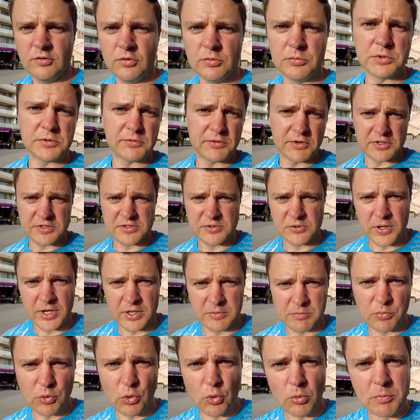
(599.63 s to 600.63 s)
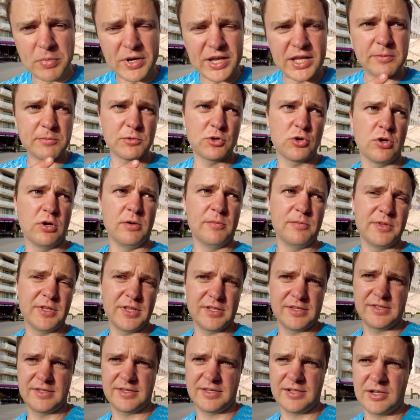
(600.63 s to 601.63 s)
womit wir zu einem Problem kommen,
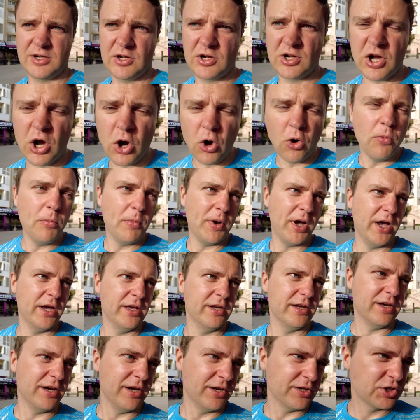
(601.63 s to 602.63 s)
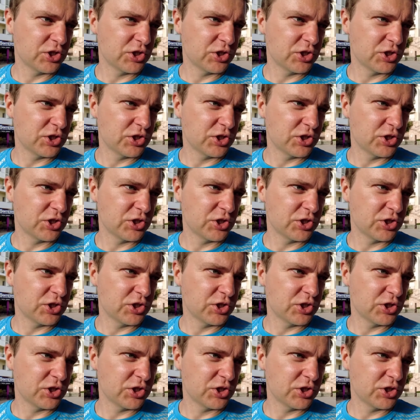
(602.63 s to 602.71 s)
das kaum einer